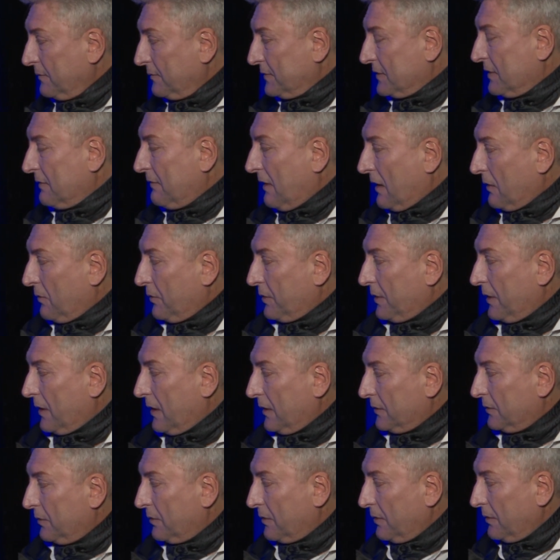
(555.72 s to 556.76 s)
заварухе,
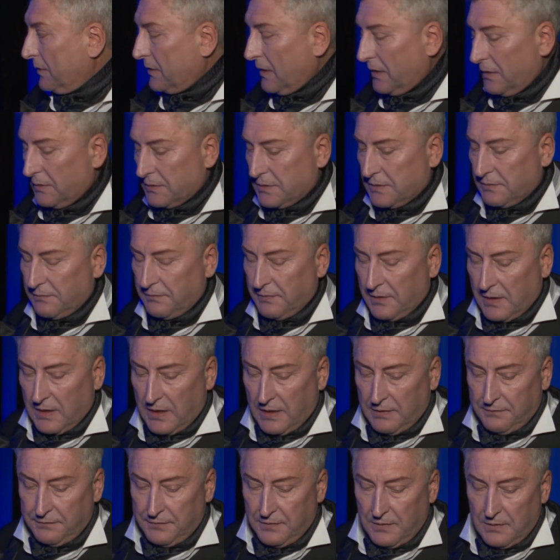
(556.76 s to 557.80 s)
которую дается в,
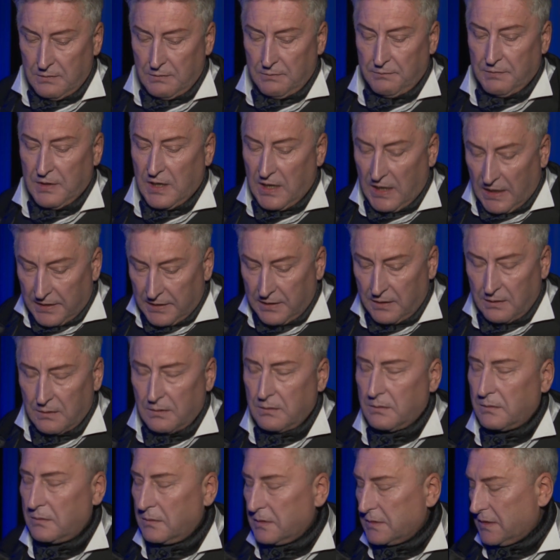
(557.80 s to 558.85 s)
игрофе, в
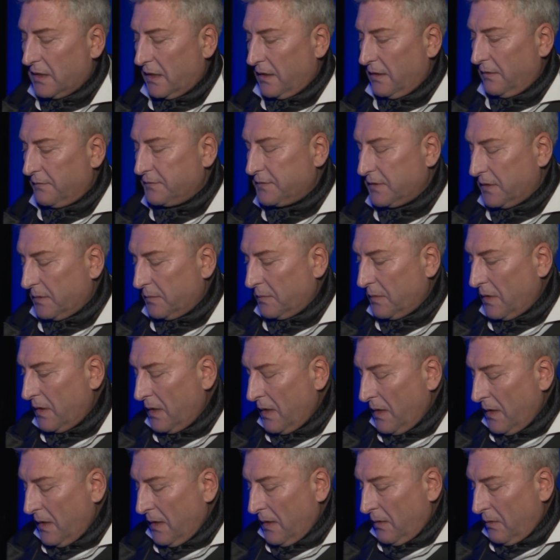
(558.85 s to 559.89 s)
игроке Достоевским,
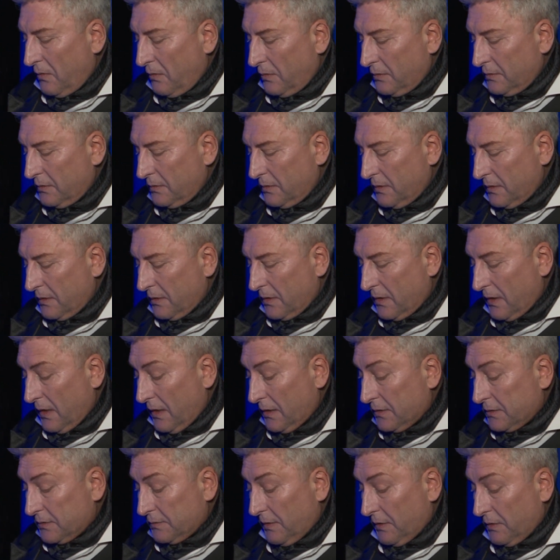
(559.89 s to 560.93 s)
он
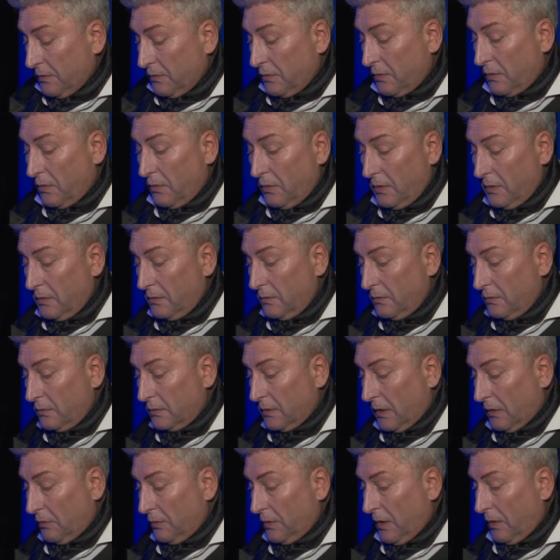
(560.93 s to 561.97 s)
играет свою роль, ну,
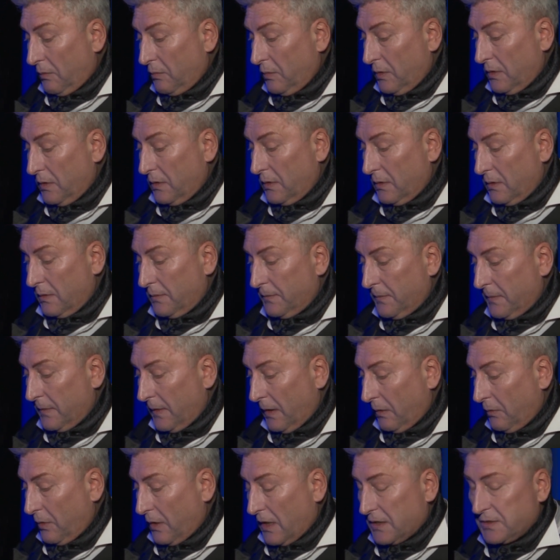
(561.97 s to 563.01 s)
такой как бы,
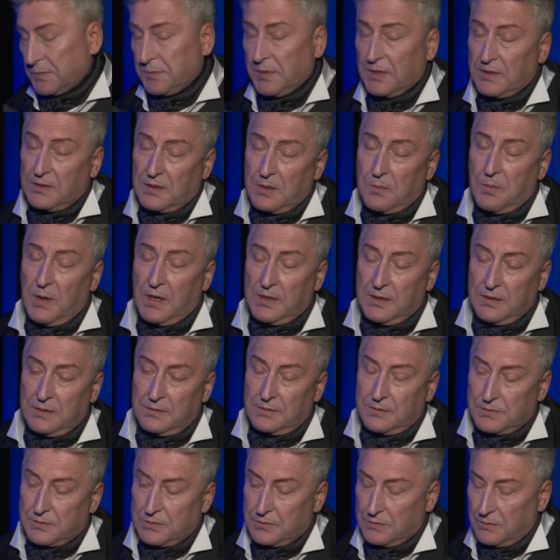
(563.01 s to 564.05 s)
такой разменной
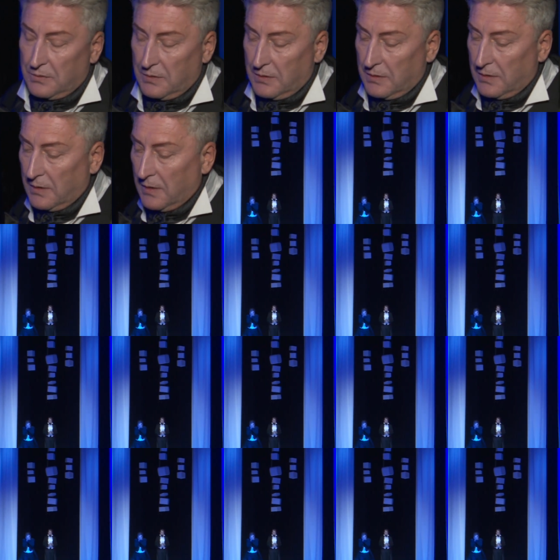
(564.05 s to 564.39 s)
монеты, что ли.